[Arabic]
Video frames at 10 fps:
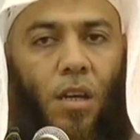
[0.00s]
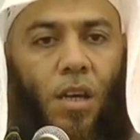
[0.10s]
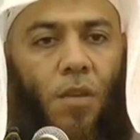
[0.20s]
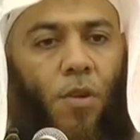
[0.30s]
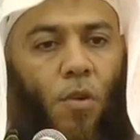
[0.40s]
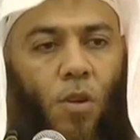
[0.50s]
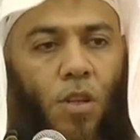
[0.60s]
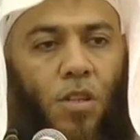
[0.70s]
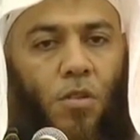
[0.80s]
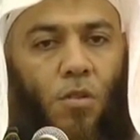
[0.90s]
كيف يكون
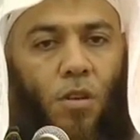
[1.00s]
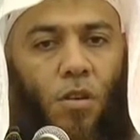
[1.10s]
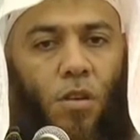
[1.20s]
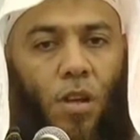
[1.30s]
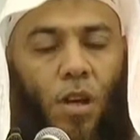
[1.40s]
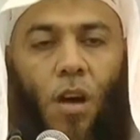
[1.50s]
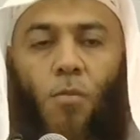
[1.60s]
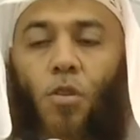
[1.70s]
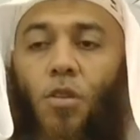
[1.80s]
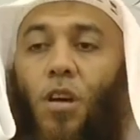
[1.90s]
الشكر
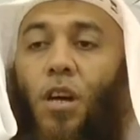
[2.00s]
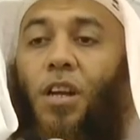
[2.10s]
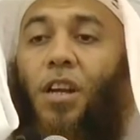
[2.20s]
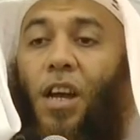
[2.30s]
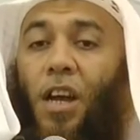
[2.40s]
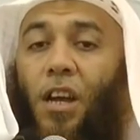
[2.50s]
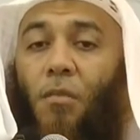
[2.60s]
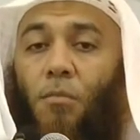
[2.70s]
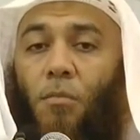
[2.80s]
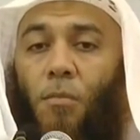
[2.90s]
لابد أن
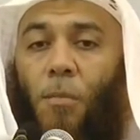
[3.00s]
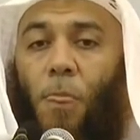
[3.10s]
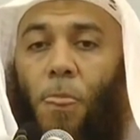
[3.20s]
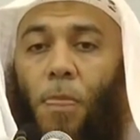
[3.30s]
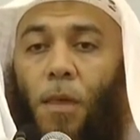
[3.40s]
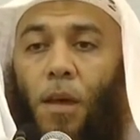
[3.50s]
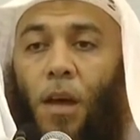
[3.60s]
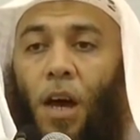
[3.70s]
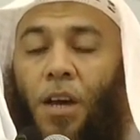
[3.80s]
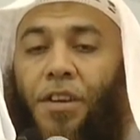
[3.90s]
نعلم
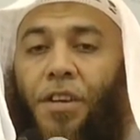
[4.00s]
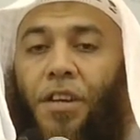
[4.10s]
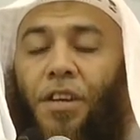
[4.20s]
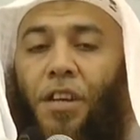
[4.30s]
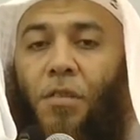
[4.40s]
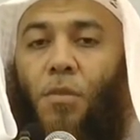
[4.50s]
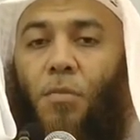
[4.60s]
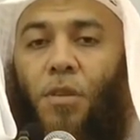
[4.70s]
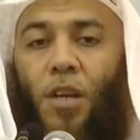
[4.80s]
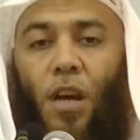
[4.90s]
أن النعمة
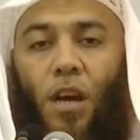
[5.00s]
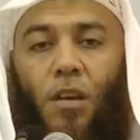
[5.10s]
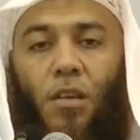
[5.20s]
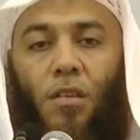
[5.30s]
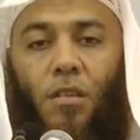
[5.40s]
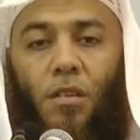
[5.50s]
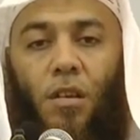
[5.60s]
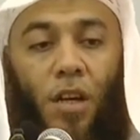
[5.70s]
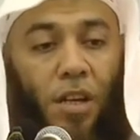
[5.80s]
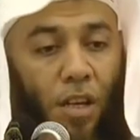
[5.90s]
ابتلاء
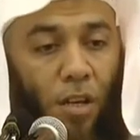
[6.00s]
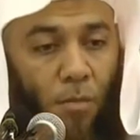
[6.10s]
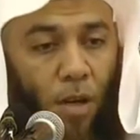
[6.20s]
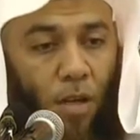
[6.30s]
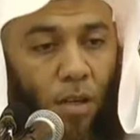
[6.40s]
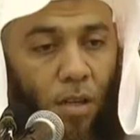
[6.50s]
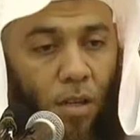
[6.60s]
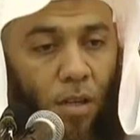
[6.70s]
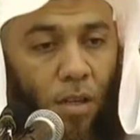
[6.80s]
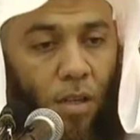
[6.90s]
النعمة
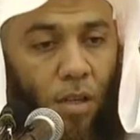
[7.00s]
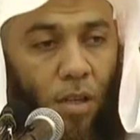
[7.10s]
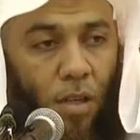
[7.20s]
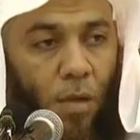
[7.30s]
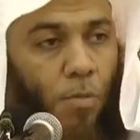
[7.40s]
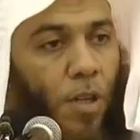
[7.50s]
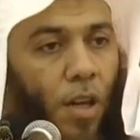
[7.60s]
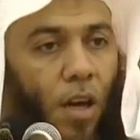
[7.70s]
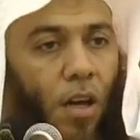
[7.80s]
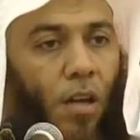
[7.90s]

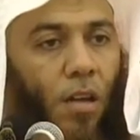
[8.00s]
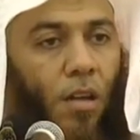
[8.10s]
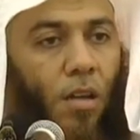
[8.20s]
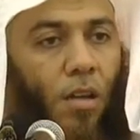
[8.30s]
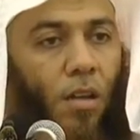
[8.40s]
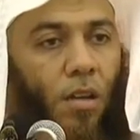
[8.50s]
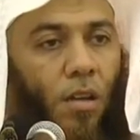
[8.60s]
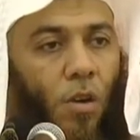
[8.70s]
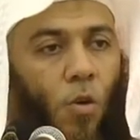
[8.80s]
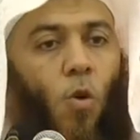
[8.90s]
ابتلاء
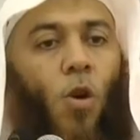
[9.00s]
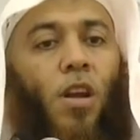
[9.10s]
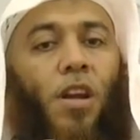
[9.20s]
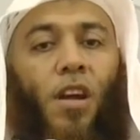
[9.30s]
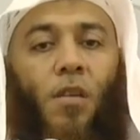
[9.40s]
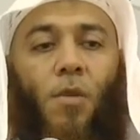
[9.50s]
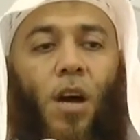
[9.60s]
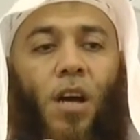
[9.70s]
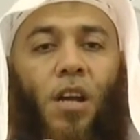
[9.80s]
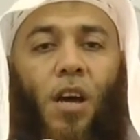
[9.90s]
كل
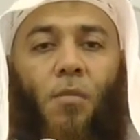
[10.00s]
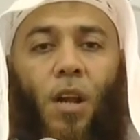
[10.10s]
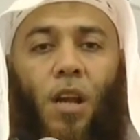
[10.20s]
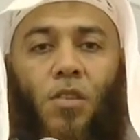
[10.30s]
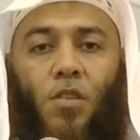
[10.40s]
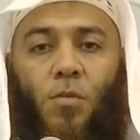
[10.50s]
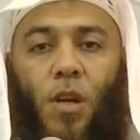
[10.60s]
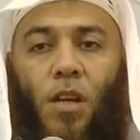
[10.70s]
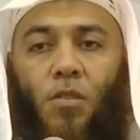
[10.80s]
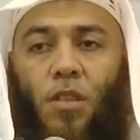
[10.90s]
نعمة أنعم الله
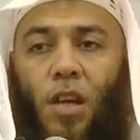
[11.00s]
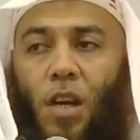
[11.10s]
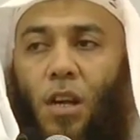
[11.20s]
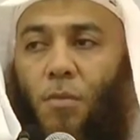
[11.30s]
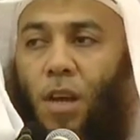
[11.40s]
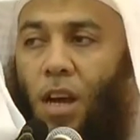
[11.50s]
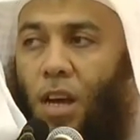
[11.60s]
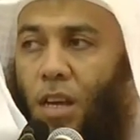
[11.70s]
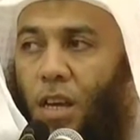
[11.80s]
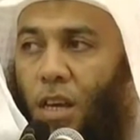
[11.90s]
سبحانه وتعالى بها
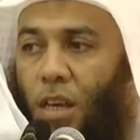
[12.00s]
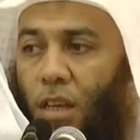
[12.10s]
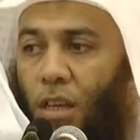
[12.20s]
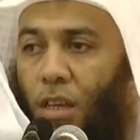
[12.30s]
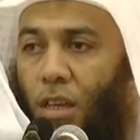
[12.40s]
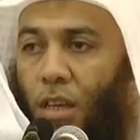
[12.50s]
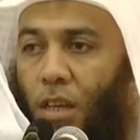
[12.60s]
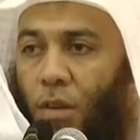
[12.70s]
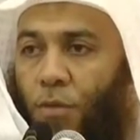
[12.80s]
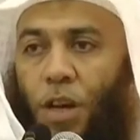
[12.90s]
عليك
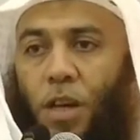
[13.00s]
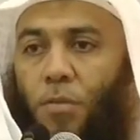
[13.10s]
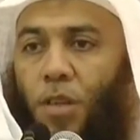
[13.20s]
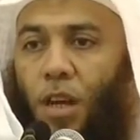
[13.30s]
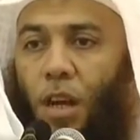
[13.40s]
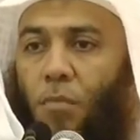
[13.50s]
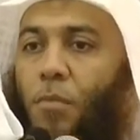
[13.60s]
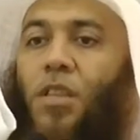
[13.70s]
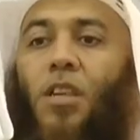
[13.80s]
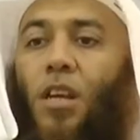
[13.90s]
فهي ابتلاء
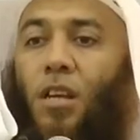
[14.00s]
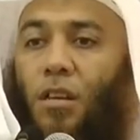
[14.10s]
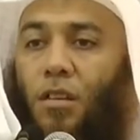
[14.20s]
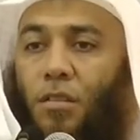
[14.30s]
ما الدليل